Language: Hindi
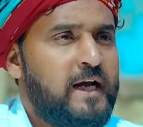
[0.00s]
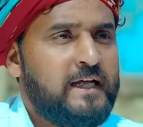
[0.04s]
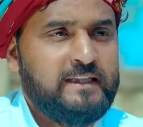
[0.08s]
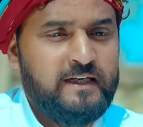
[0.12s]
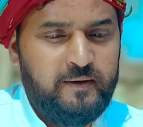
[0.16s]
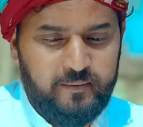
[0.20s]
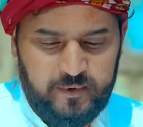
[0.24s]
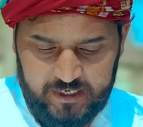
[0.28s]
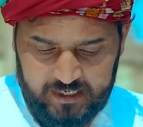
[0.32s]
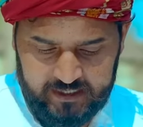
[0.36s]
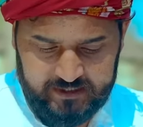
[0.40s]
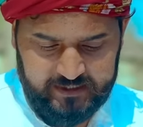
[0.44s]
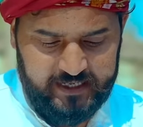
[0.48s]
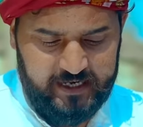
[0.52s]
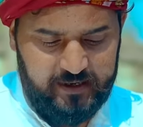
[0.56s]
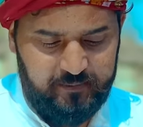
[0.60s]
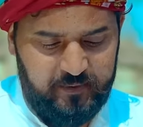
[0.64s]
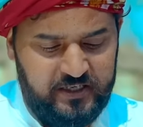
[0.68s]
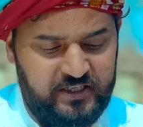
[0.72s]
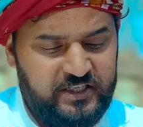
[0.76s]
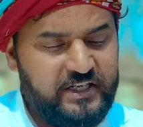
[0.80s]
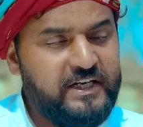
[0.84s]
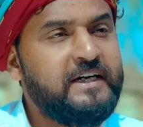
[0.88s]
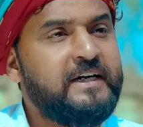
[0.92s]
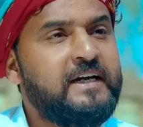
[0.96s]
ना तो मैंने तेरे
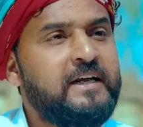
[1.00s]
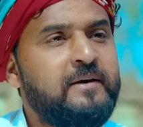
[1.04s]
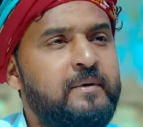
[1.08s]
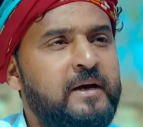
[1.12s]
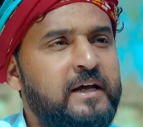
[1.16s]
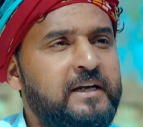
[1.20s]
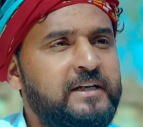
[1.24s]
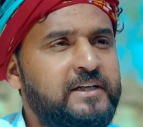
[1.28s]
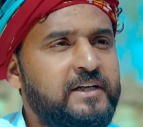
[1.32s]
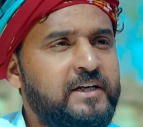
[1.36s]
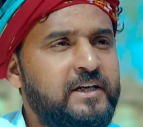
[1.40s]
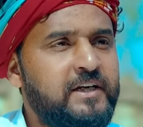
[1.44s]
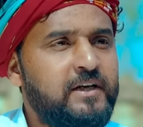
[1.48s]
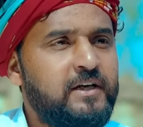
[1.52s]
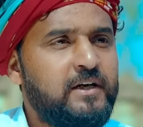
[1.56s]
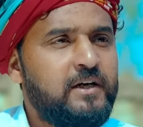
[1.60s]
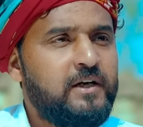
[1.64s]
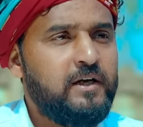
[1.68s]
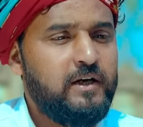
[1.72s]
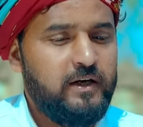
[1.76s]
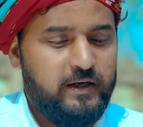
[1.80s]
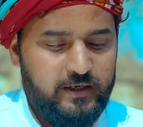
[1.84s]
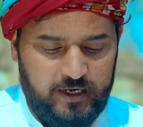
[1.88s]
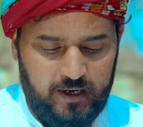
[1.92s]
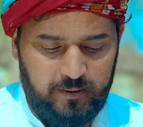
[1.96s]
पर चिट्ठी भेजी
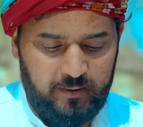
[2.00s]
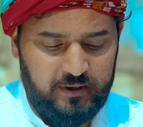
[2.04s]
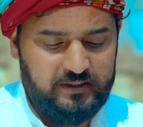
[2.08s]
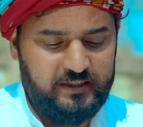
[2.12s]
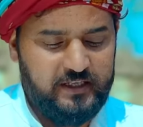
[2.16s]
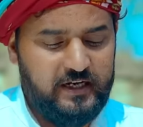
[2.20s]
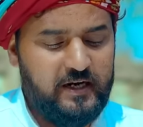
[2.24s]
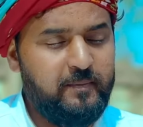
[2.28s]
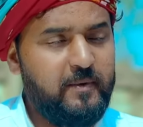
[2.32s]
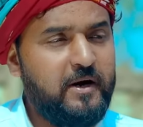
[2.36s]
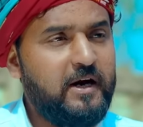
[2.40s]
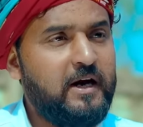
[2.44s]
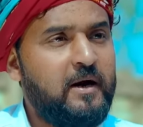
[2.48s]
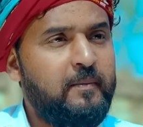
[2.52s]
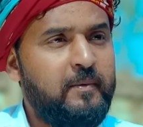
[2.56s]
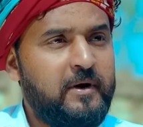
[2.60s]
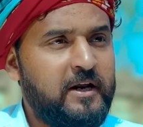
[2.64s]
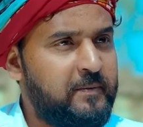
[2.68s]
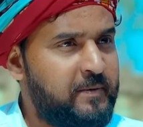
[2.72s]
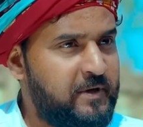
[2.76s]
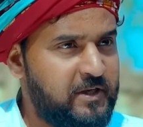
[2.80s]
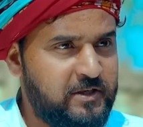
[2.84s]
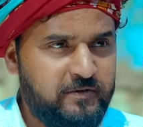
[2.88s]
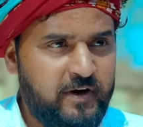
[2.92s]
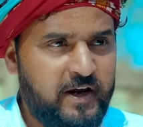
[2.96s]
ना मैं तेरे पर
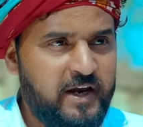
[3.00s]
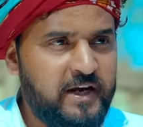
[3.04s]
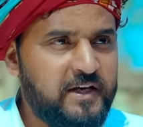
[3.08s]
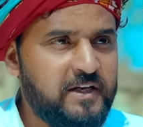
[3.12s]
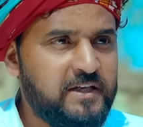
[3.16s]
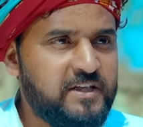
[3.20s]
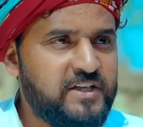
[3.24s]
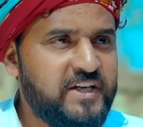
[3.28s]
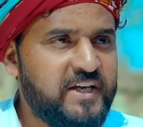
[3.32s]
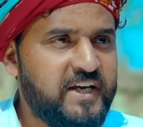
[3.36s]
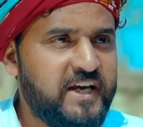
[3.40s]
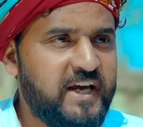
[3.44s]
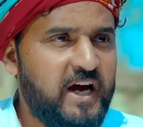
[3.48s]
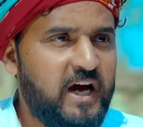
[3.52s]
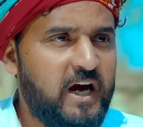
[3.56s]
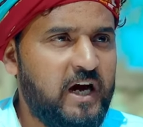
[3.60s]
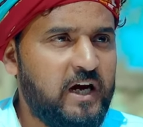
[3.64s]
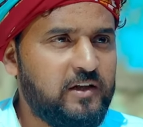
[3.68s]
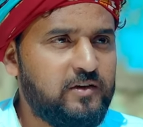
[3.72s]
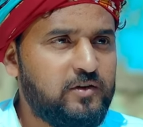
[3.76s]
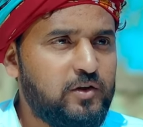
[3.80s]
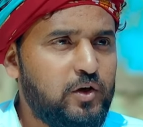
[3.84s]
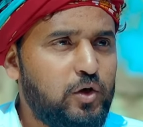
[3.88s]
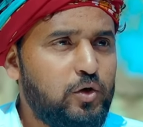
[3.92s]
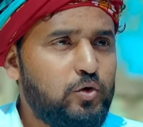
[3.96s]
खबर भिजवाई किसी के
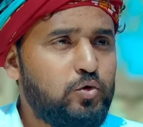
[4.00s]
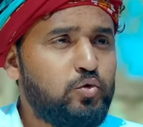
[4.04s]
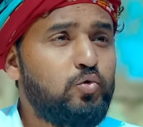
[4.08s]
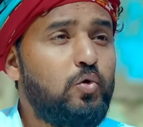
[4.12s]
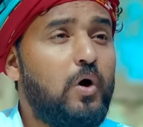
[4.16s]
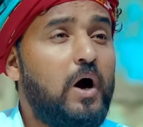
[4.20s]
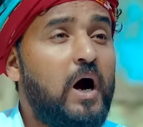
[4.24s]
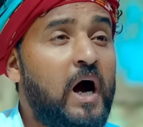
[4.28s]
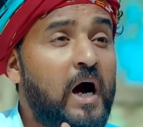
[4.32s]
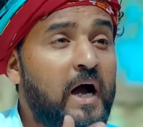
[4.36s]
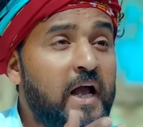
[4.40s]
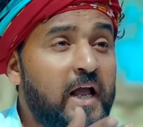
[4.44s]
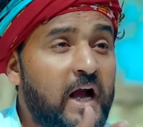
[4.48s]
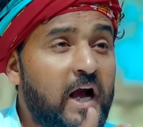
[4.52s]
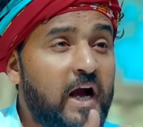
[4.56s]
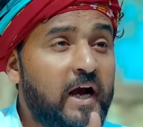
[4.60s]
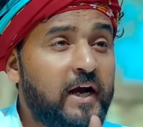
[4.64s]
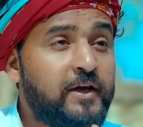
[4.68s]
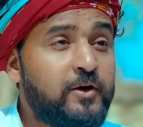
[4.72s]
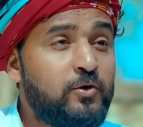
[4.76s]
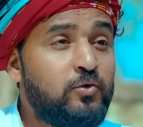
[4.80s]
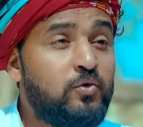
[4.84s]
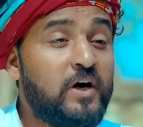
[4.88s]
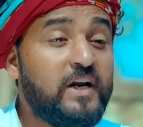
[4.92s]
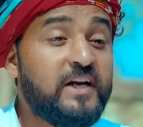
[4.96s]
हाथ तू आया
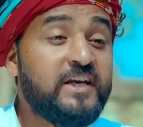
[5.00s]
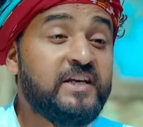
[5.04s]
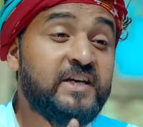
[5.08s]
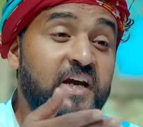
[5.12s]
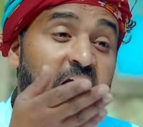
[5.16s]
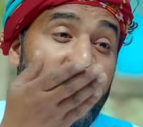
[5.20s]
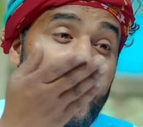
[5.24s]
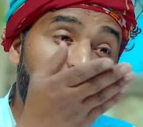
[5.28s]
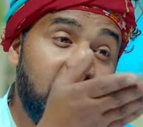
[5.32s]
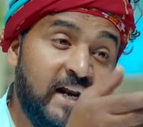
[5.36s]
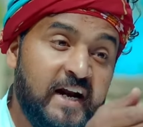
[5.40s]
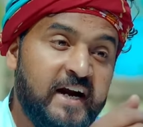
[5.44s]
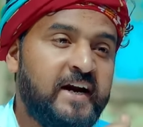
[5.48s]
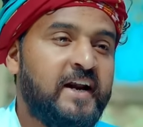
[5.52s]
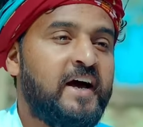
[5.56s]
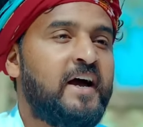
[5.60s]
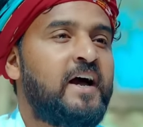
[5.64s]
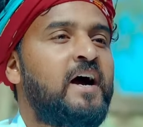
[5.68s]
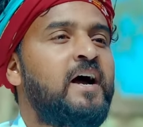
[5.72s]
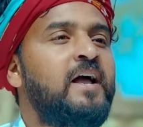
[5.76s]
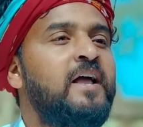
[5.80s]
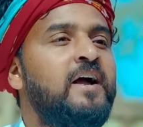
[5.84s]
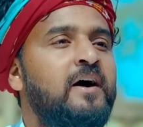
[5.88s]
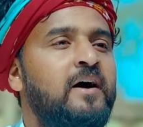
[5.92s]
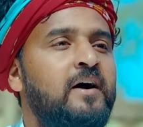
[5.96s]
क्यों और क्या लेना आया